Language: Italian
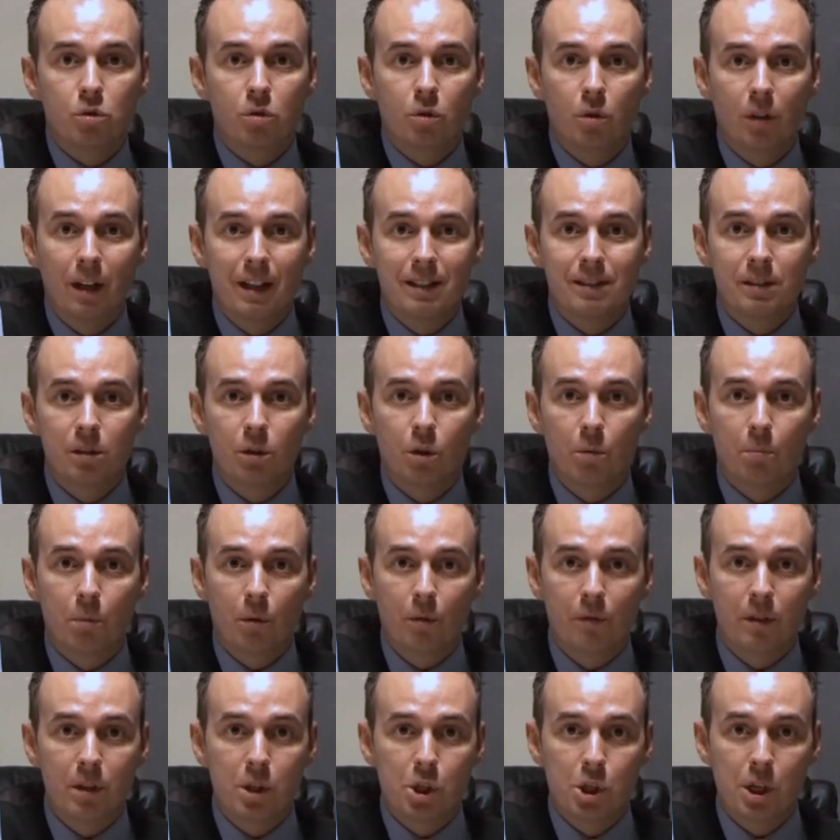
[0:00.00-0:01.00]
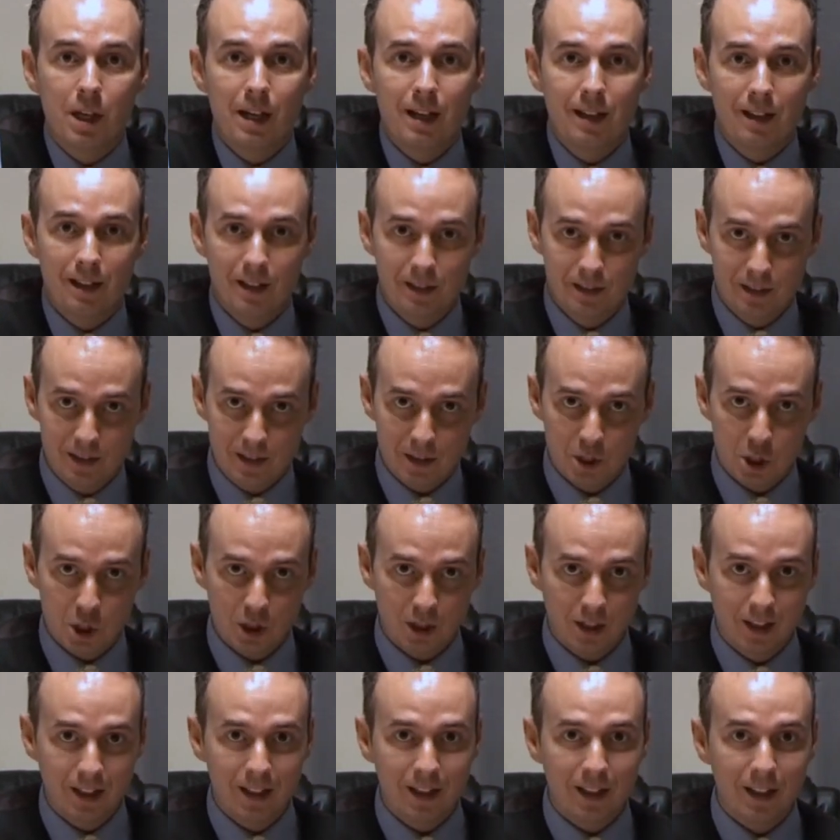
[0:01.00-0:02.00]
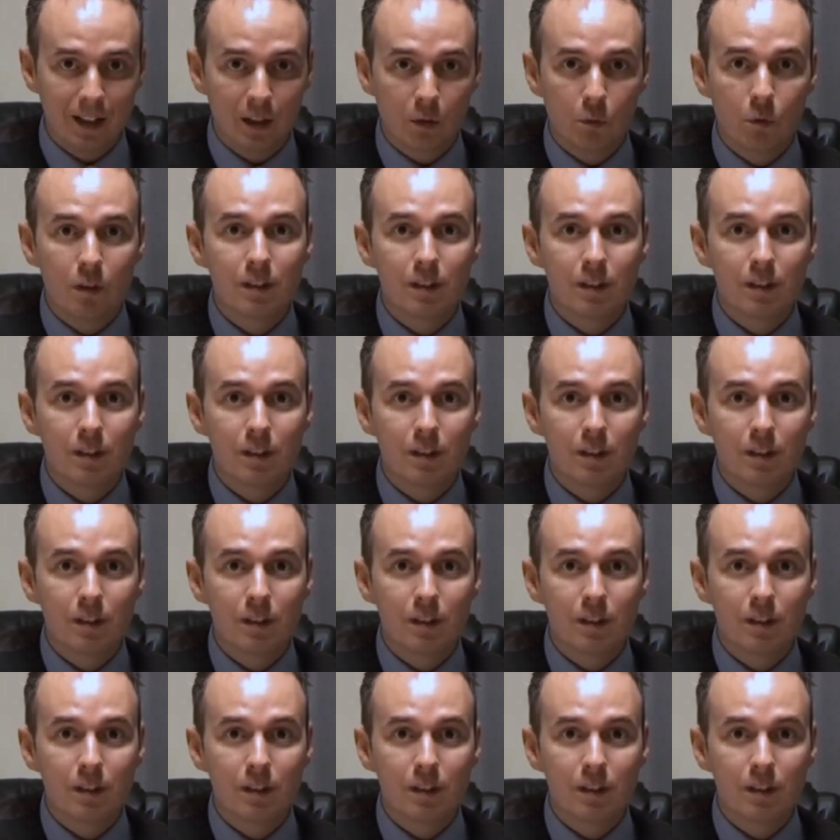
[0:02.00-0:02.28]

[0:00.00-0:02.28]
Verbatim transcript: scolastico provinciale dice che